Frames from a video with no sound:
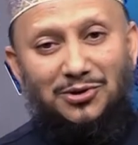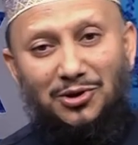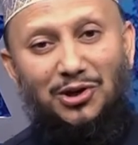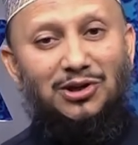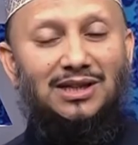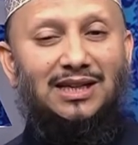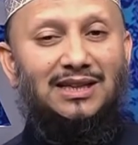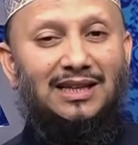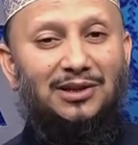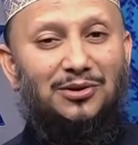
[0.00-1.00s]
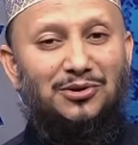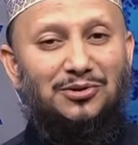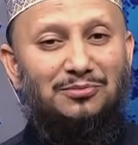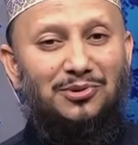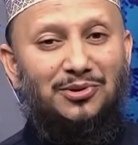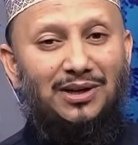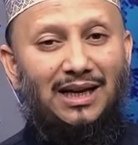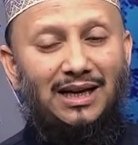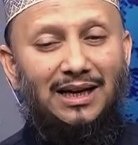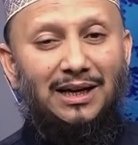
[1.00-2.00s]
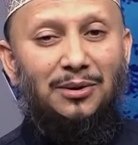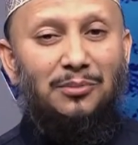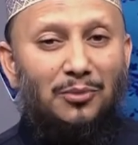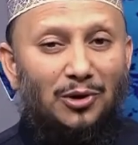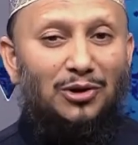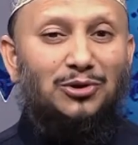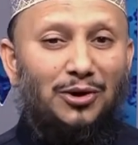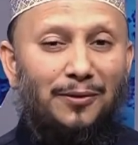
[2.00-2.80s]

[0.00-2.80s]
শরীয়তের সাথে তাদের কোনো সম্পর্ক নেই মূলত